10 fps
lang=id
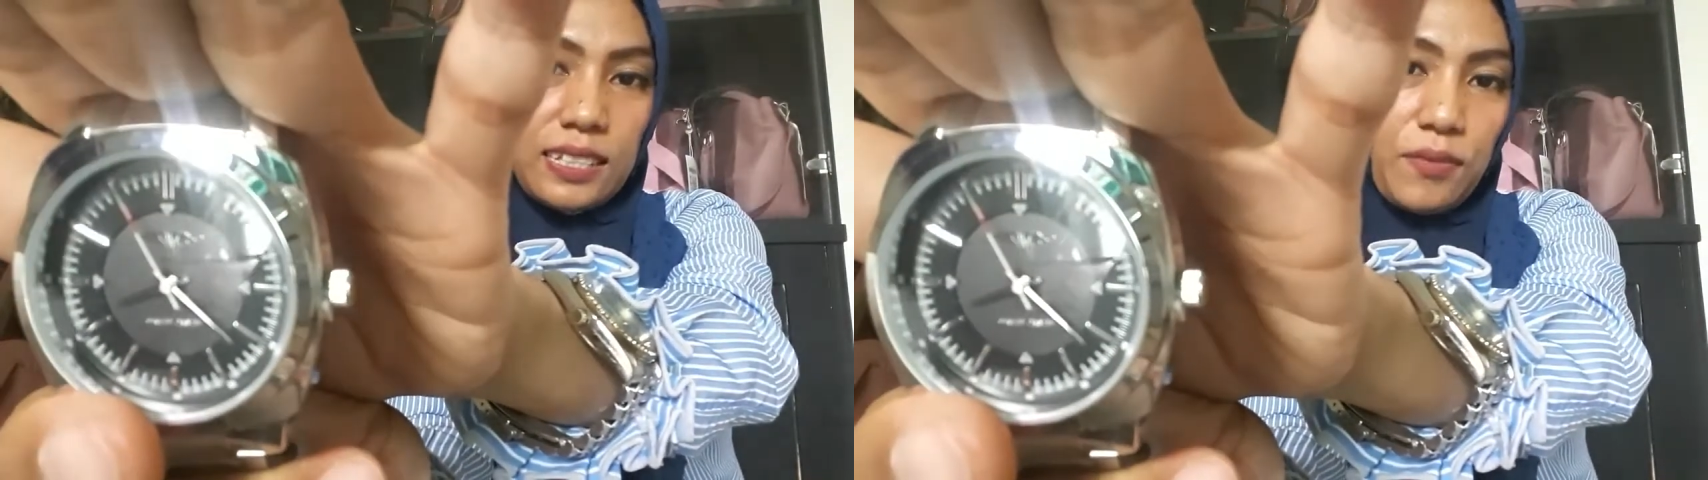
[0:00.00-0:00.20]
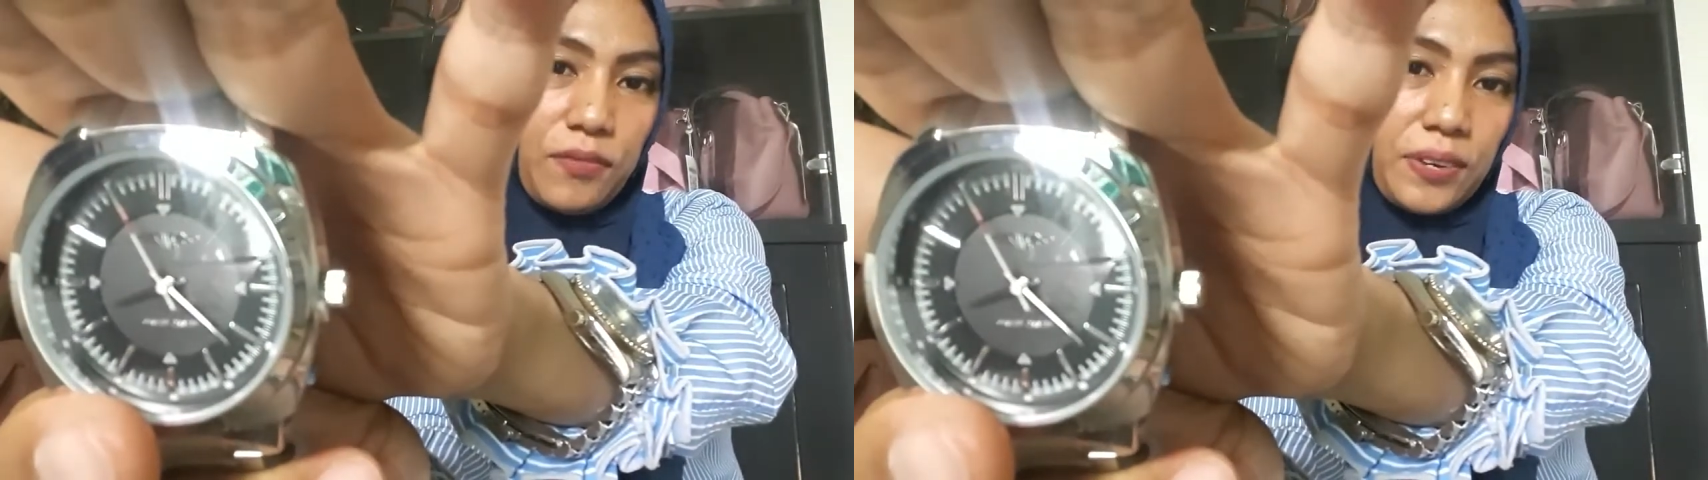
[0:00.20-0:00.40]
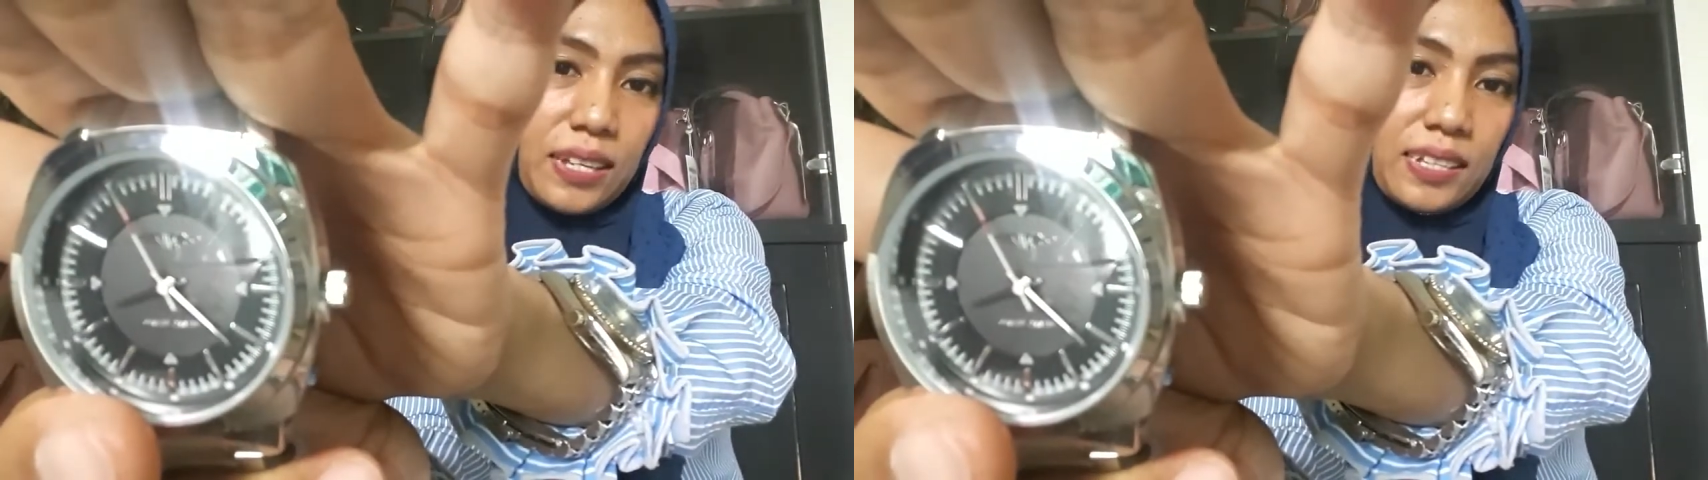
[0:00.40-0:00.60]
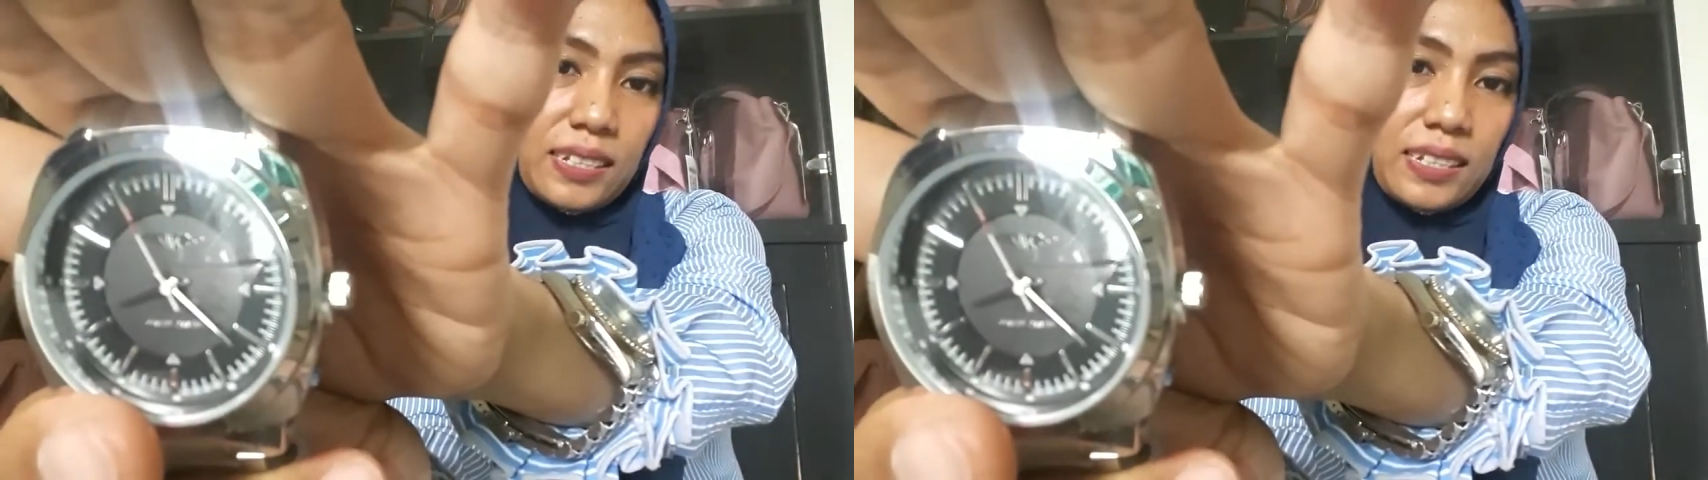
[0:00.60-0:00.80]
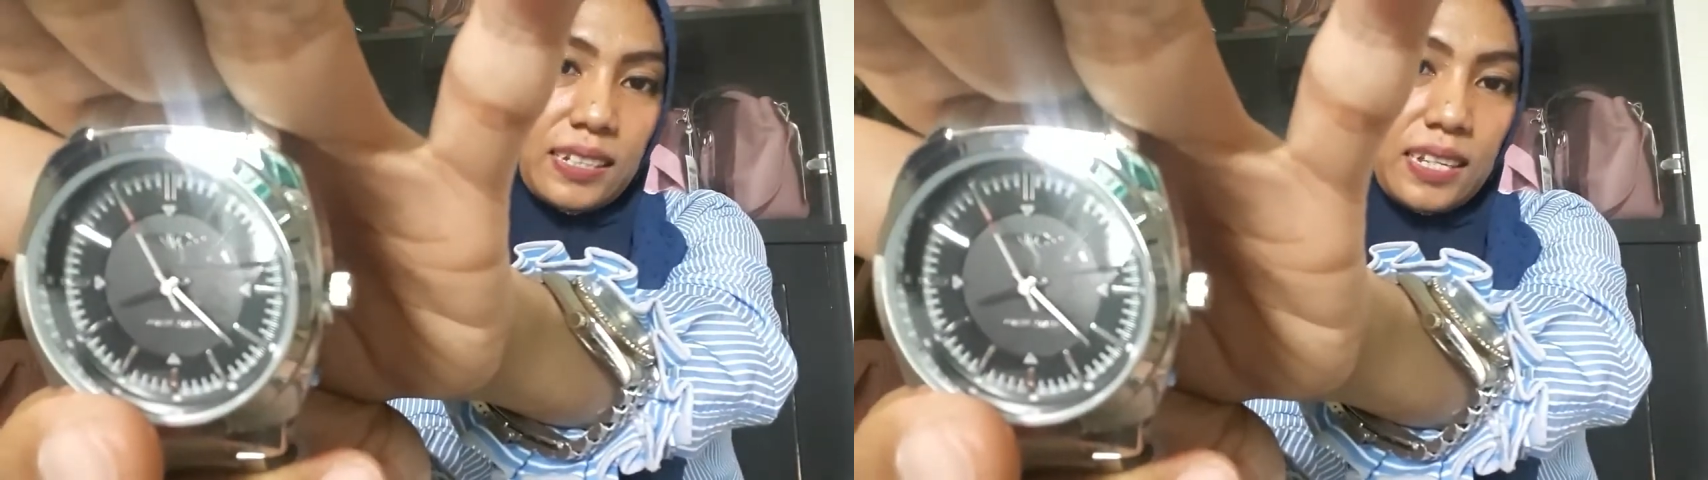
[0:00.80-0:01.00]
jam Felix
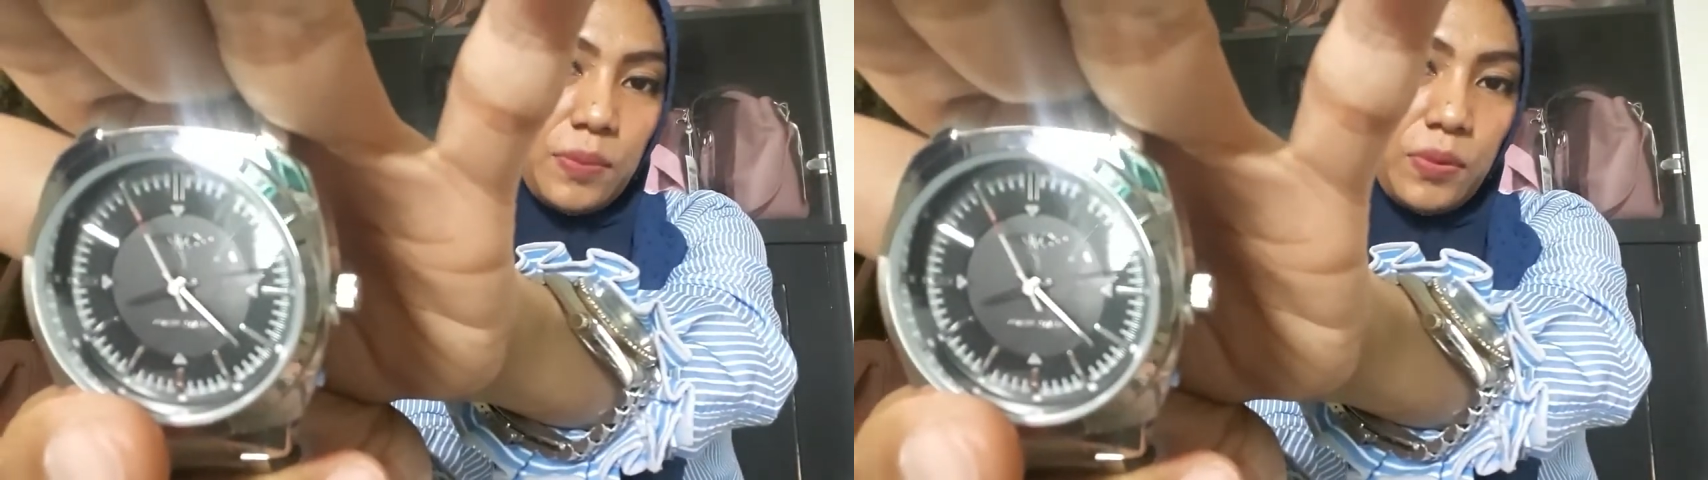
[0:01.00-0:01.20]
ini